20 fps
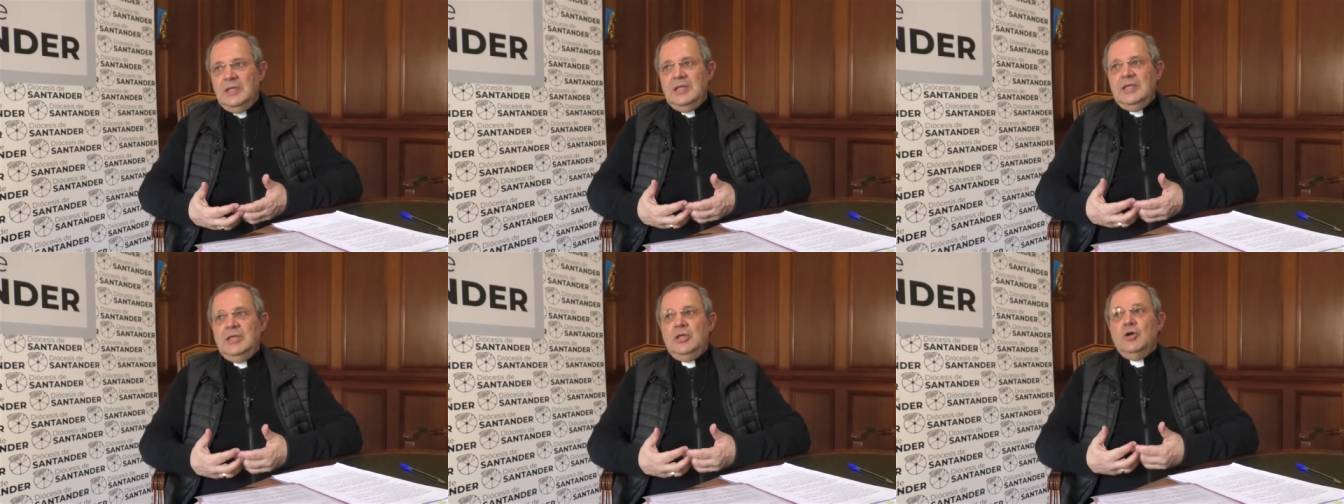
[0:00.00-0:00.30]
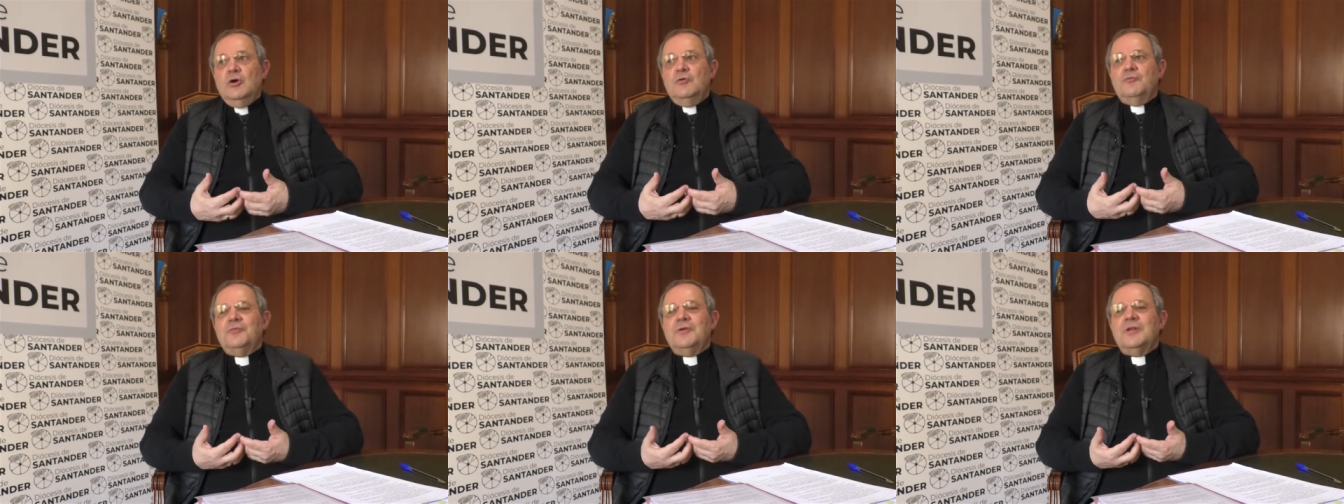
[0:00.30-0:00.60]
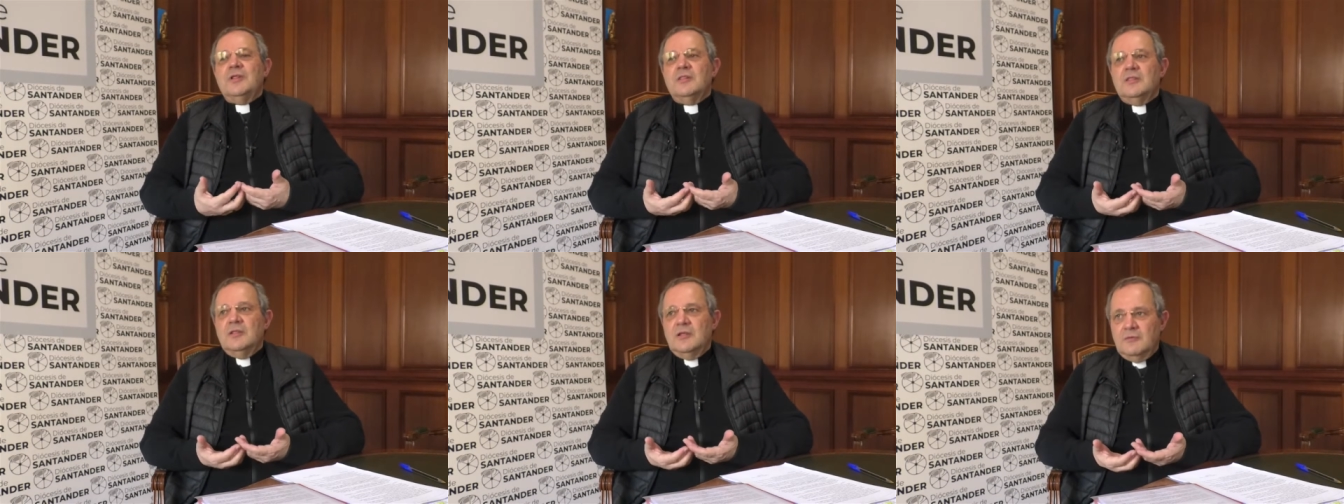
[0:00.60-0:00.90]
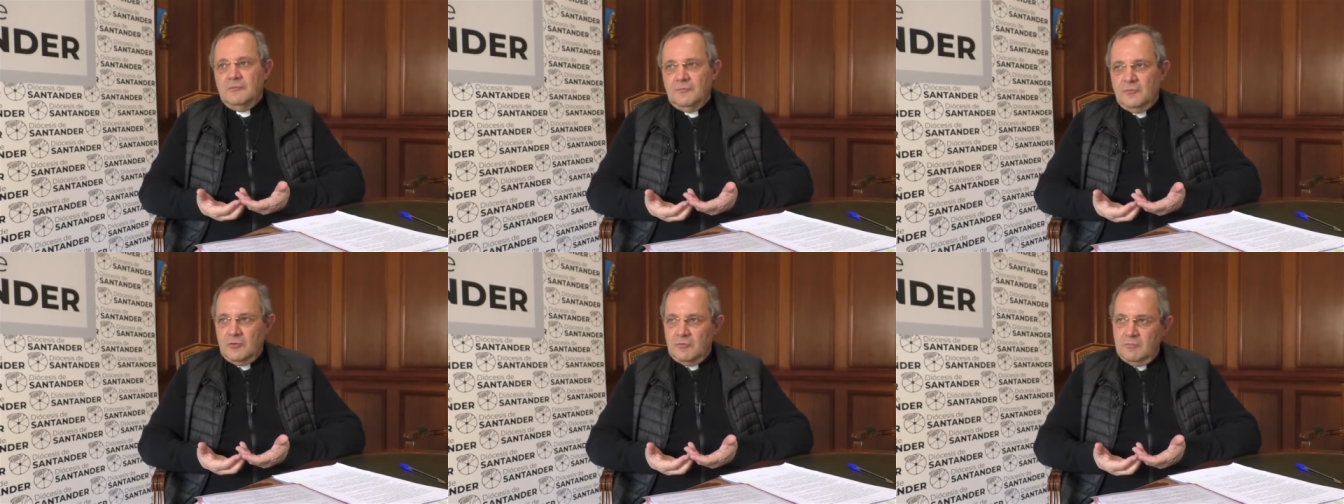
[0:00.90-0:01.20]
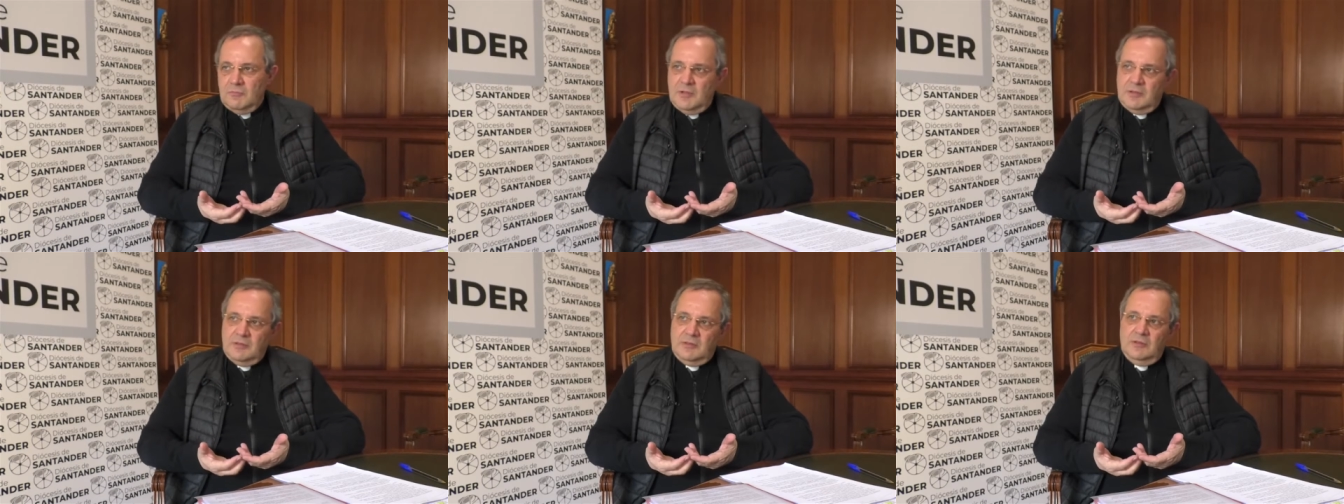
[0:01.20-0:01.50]
y ofrecer
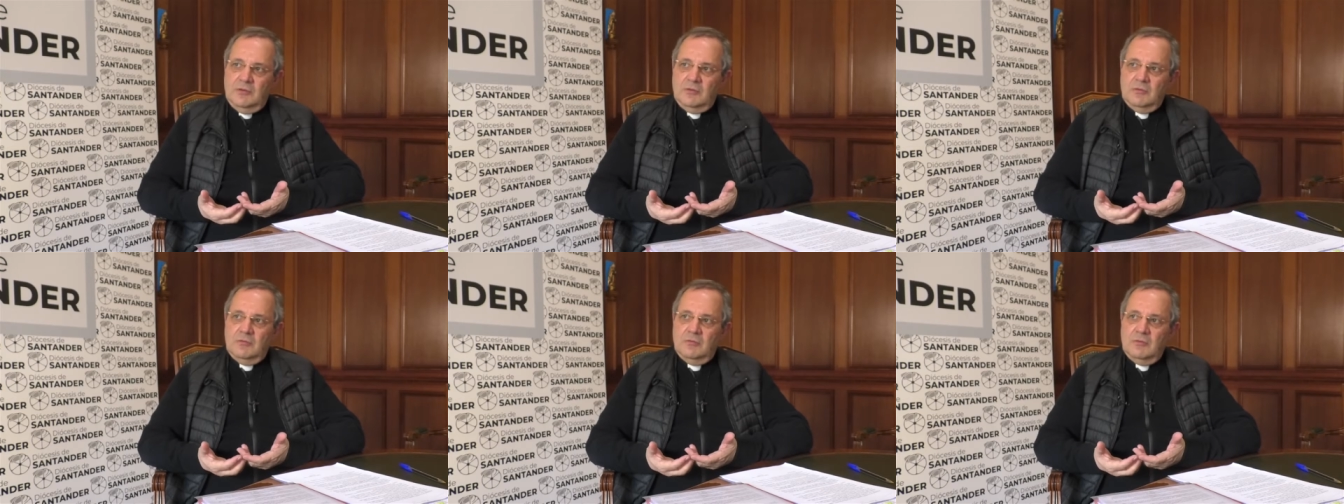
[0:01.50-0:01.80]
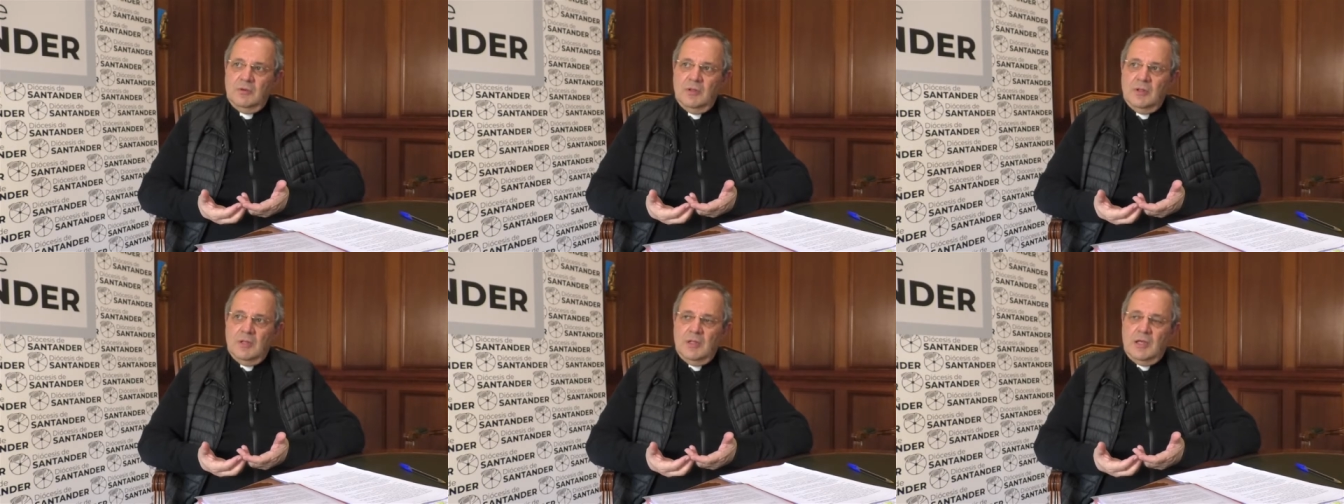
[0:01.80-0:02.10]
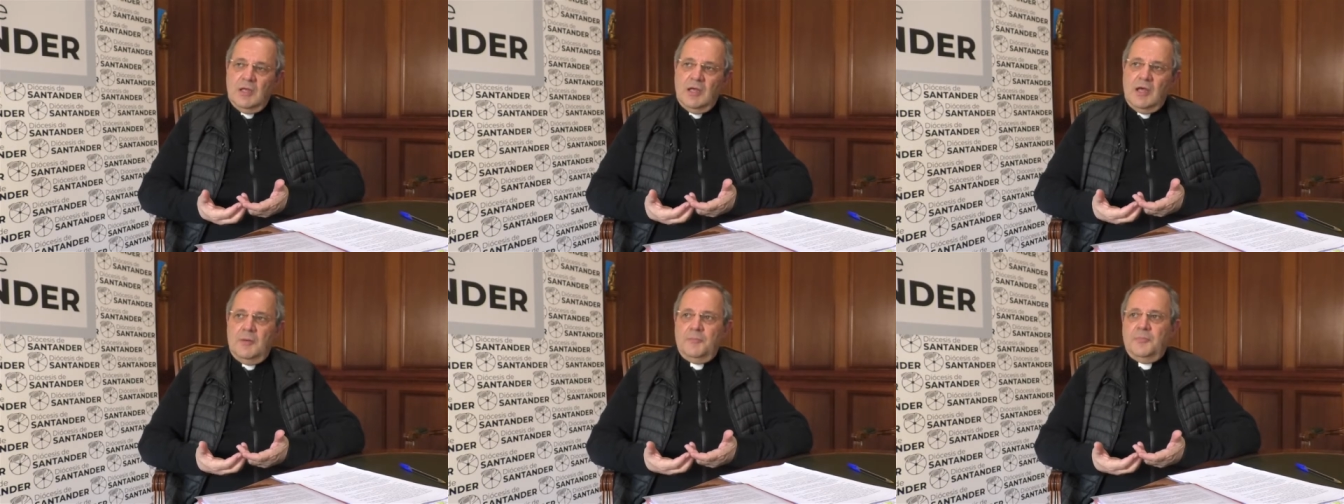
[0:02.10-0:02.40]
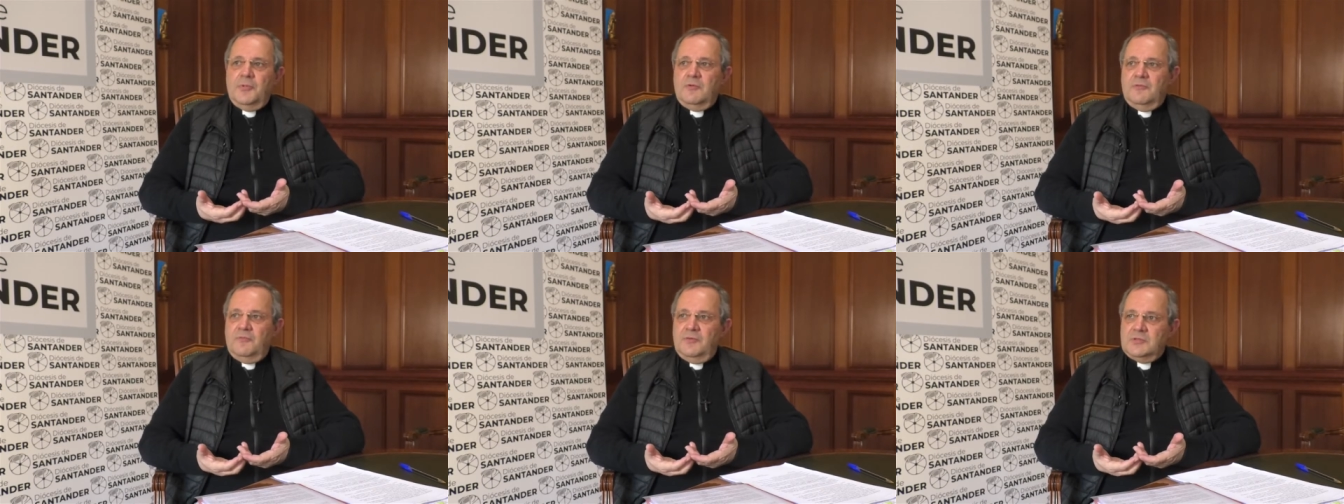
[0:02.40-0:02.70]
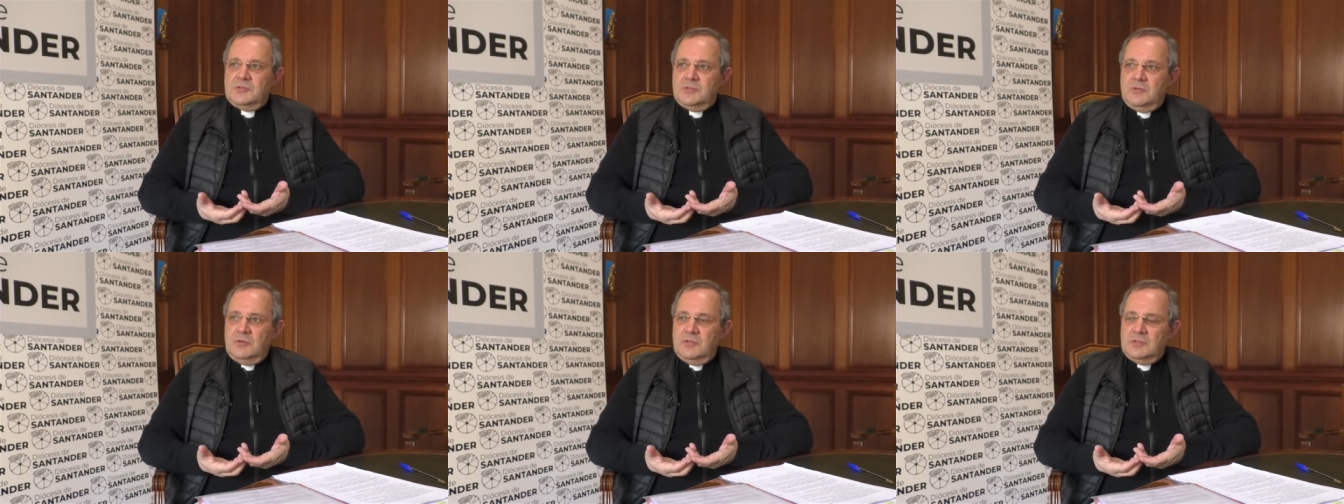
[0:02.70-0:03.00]
formación a
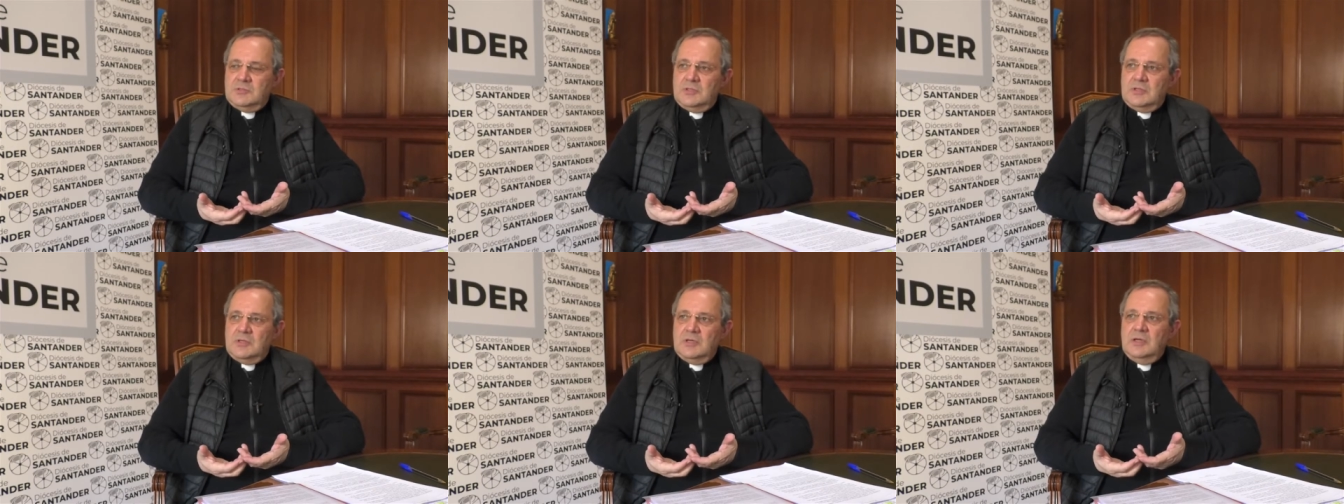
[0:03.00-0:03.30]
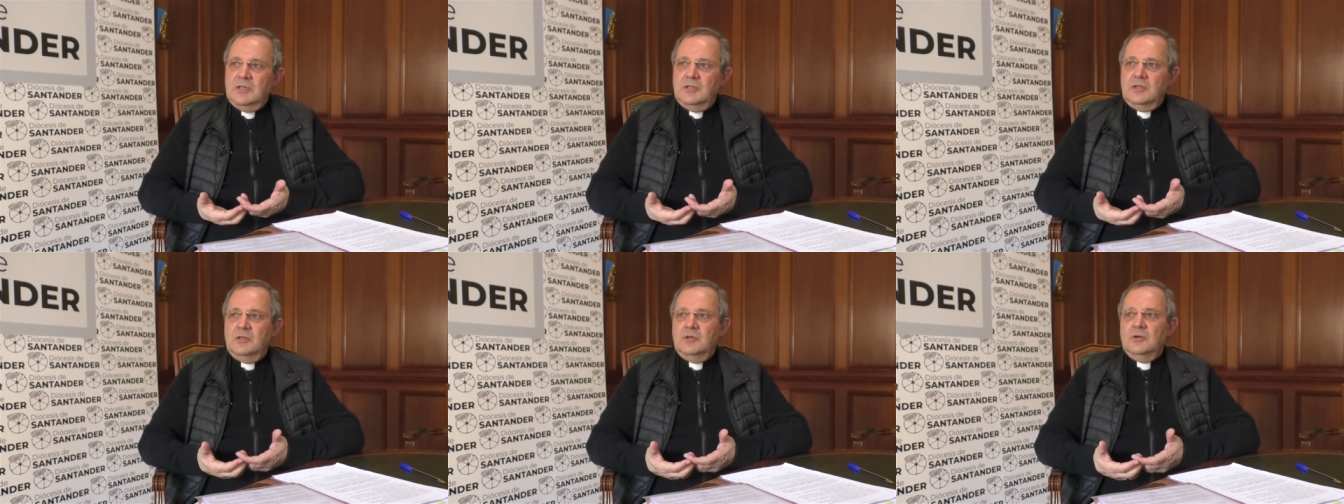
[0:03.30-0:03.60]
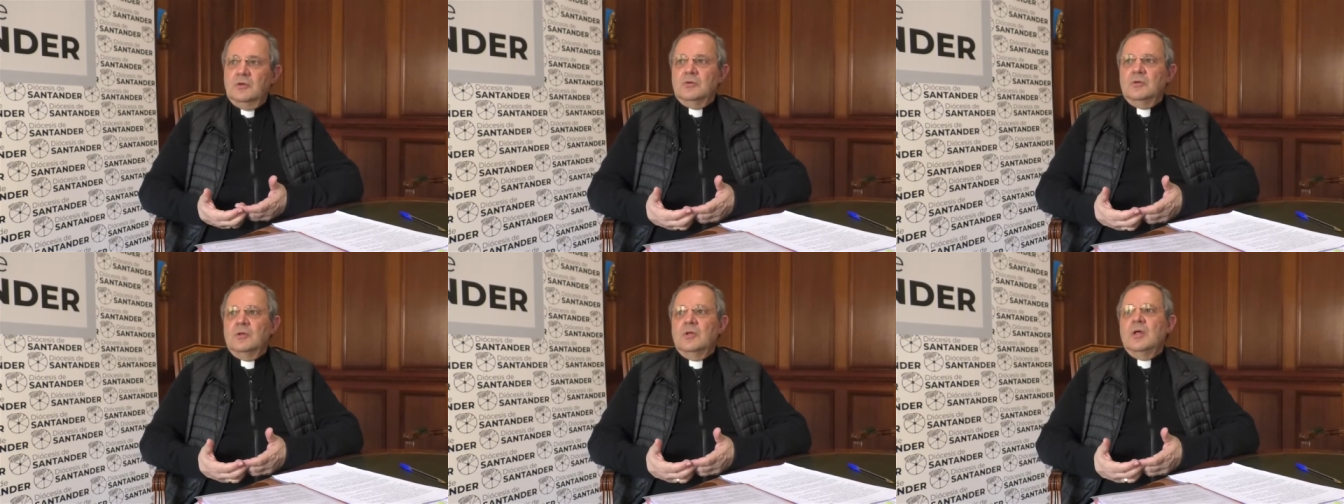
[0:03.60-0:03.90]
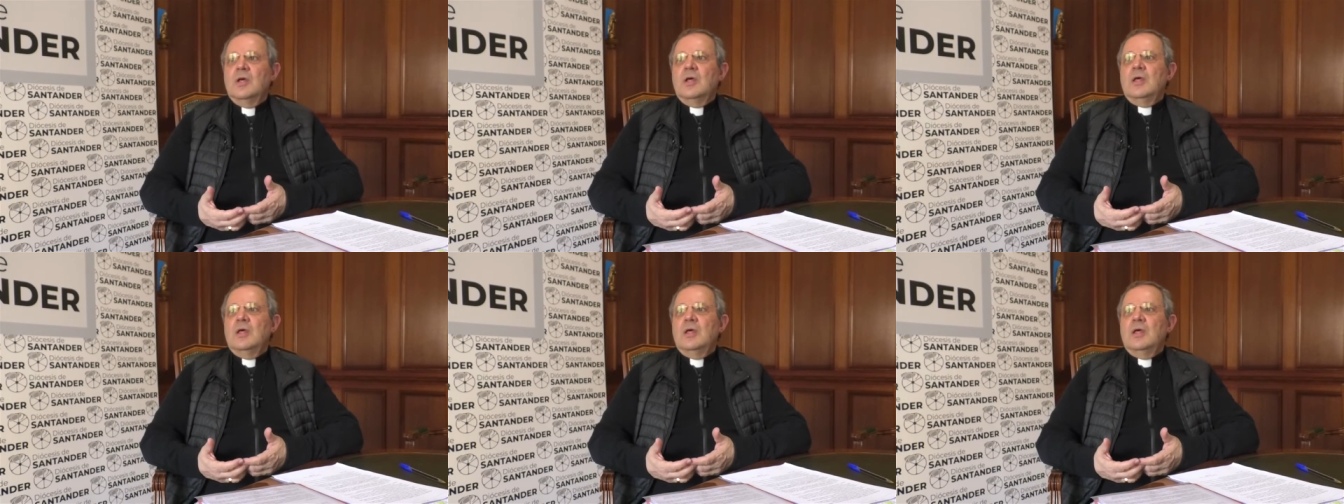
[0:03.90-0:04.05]
profesores de religión,